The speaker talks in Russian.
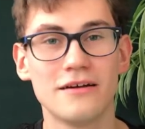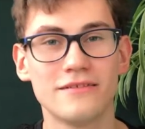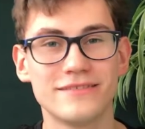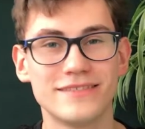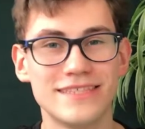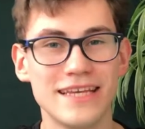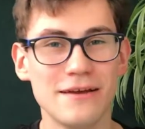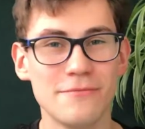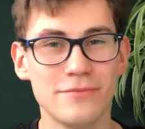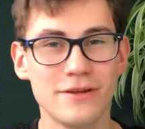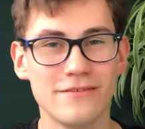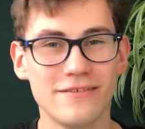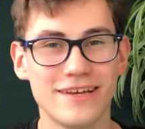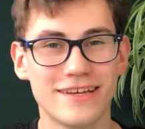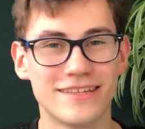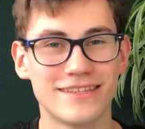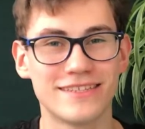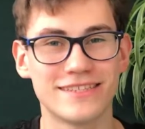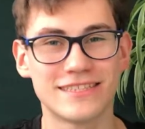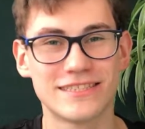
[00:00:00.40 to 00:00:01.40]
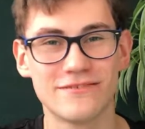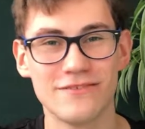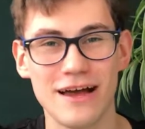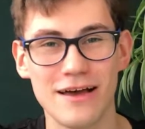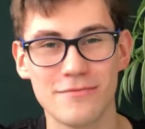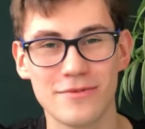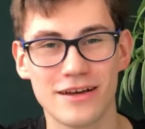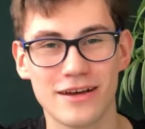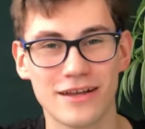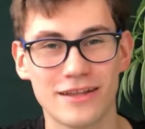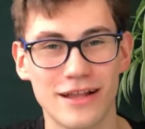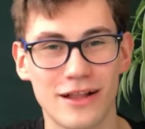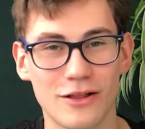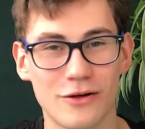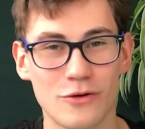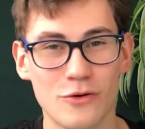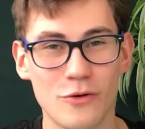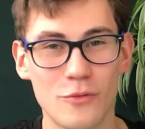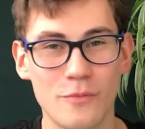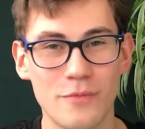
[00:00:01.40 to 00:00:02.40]
Всем привет! С вами канал
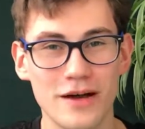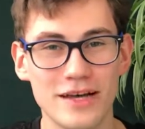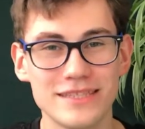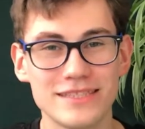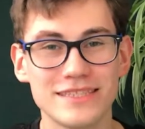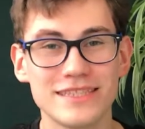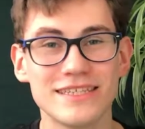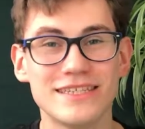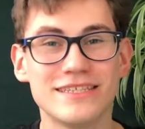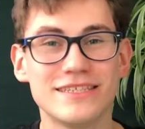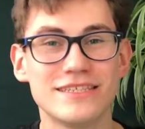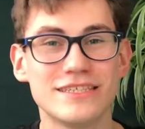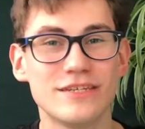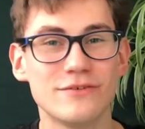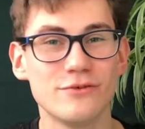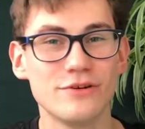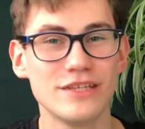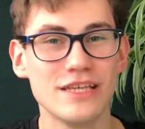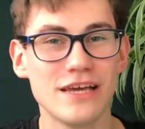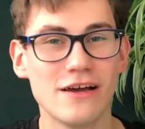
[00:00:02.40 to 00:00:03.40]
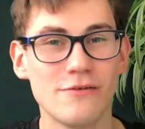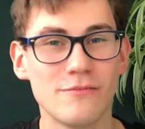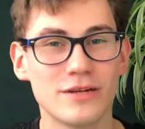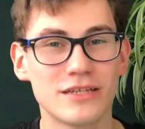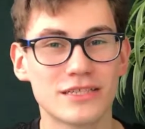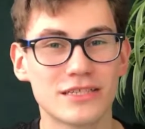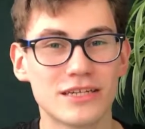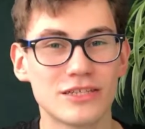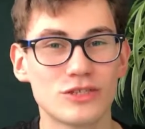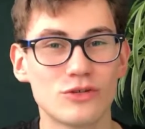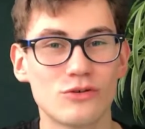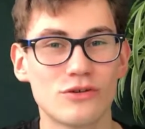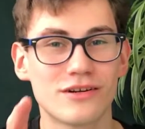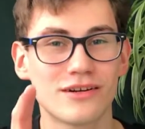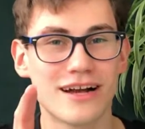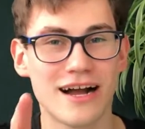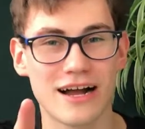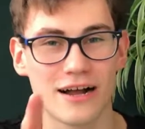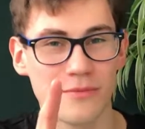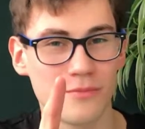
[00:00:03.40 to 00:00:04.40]
CoPets и сегодня я вам расскажу,
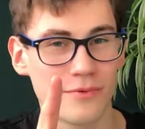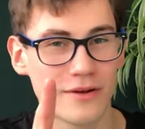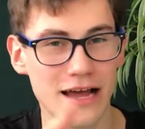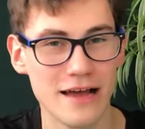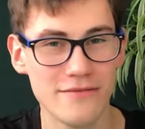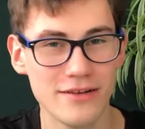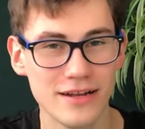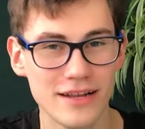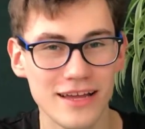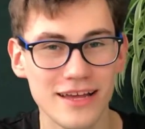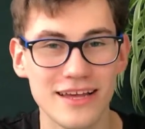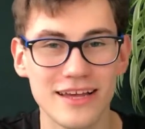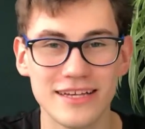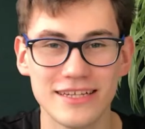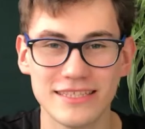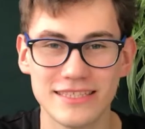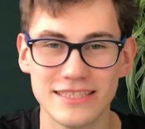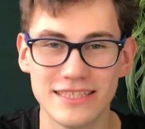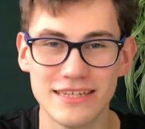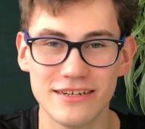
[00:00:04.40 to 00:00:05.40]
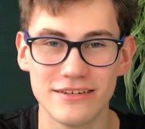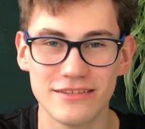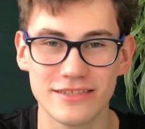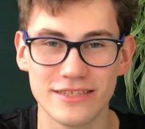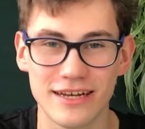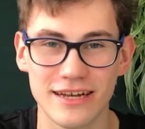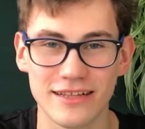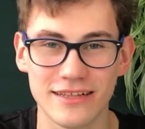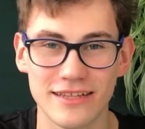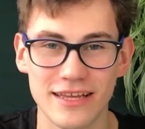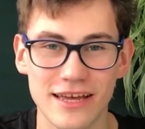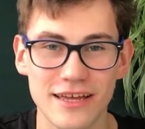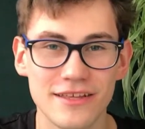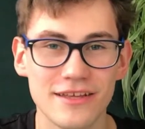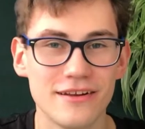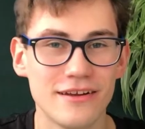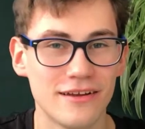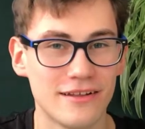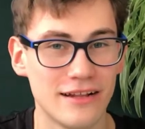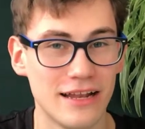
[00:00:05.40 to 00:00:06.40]
как правильно сделать
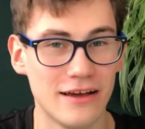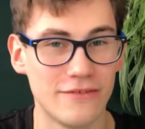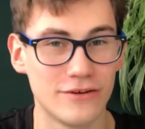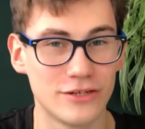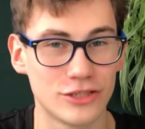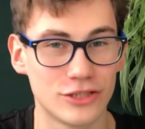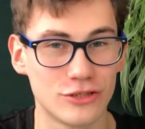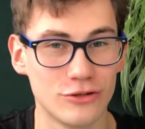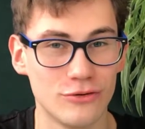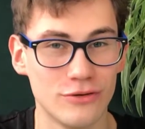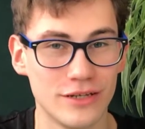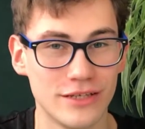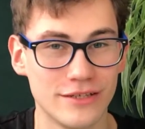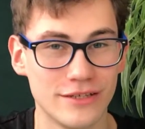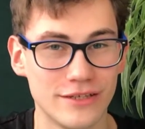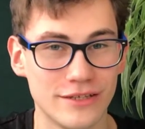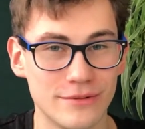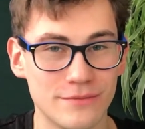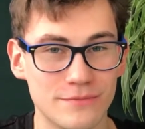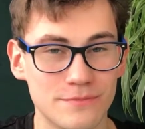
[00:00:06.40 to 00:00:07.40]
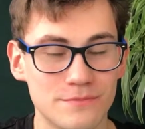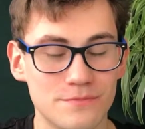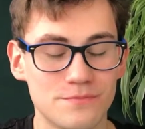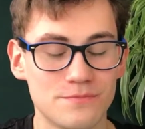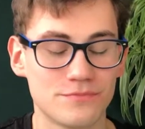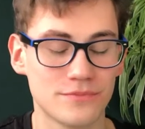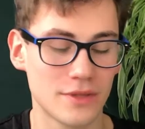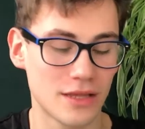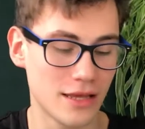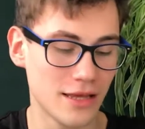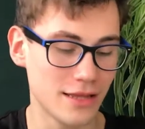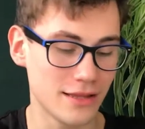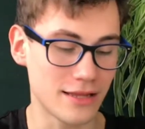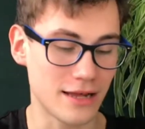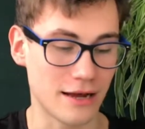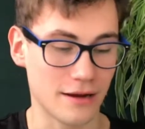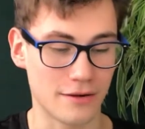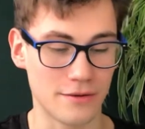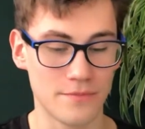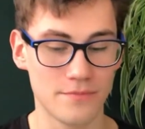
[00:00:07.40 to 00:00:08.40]
контейнер для вашей улитки.
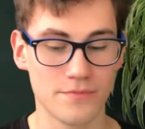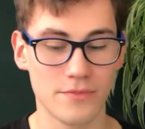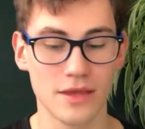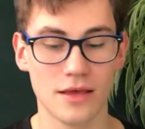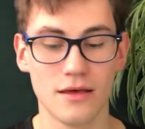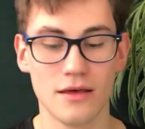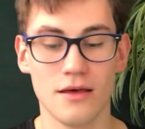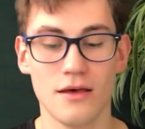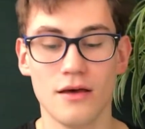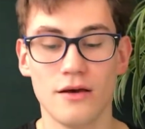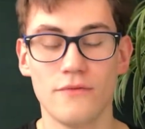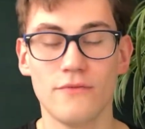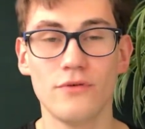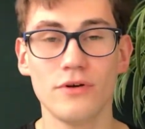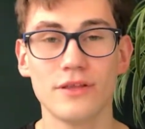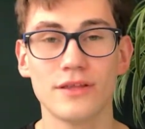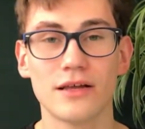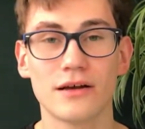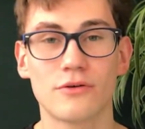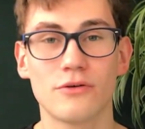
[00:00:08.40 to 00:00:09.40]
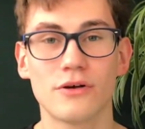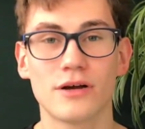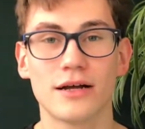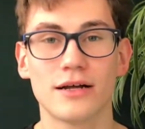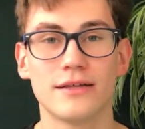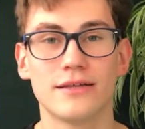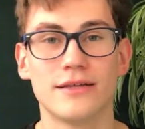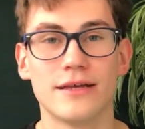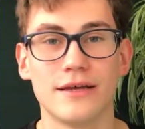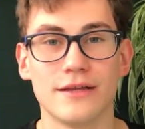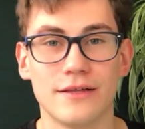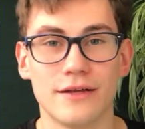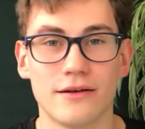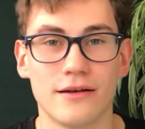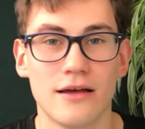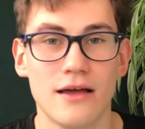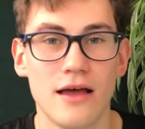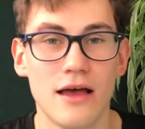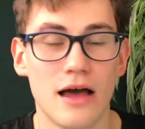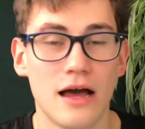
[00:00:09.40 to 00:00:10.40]
Итак, вот такой контейнер.
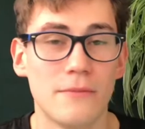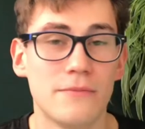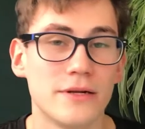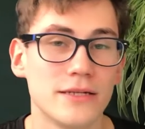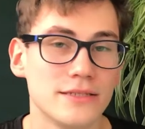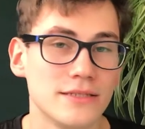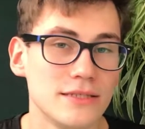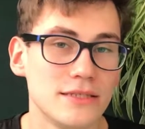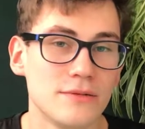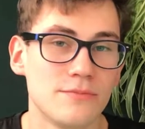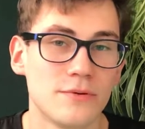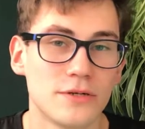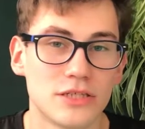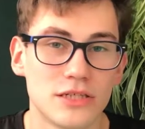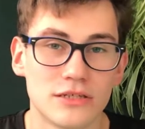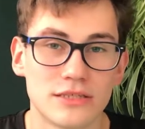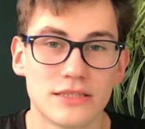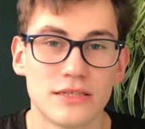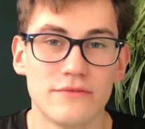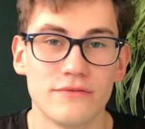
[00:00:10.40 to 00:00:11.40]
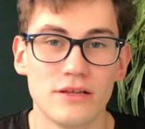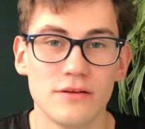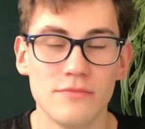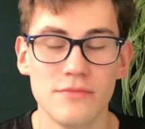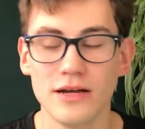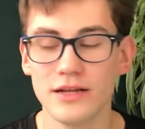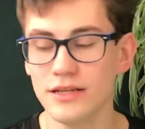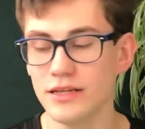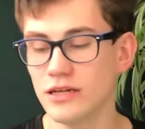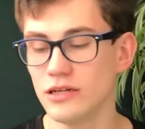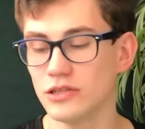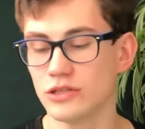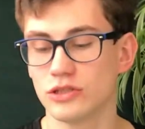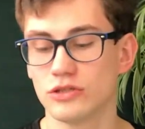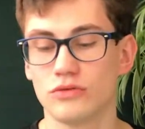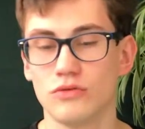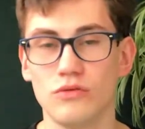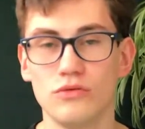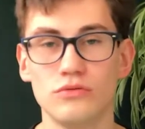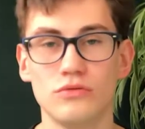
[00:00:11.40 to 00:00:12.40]
Обратите, пожалуйста, внимание,
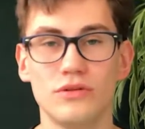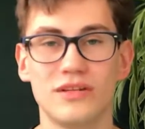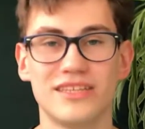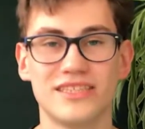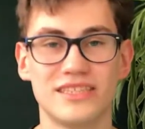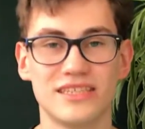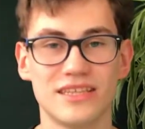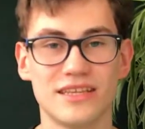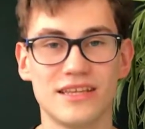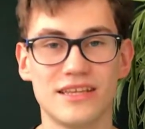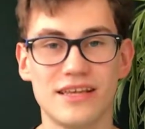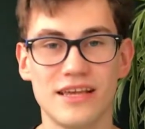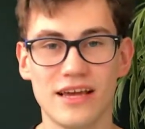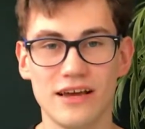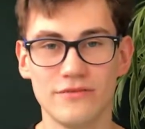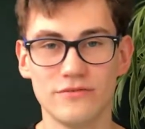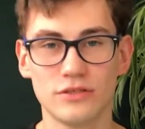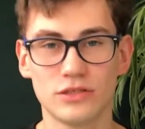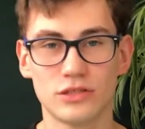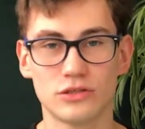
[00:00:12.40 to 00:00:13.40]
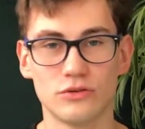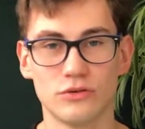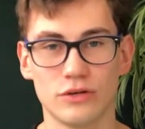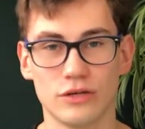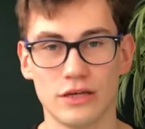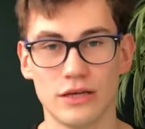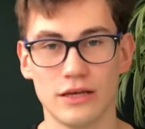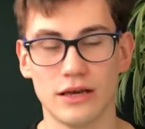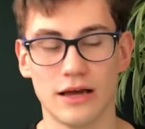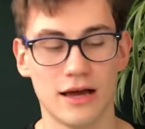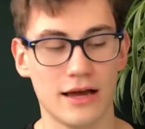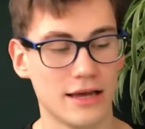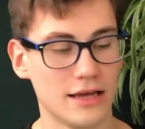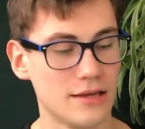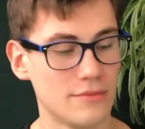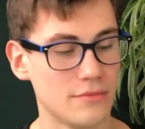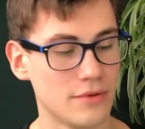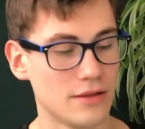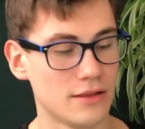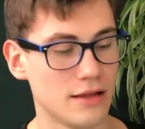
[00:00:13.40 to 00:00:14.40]
что он у нас не высокий, а
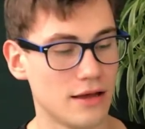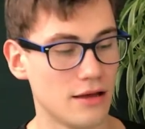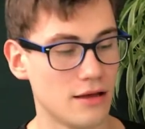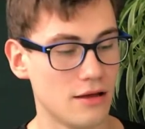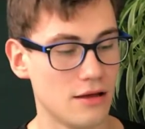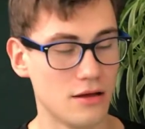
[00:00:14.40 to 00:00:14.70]
именно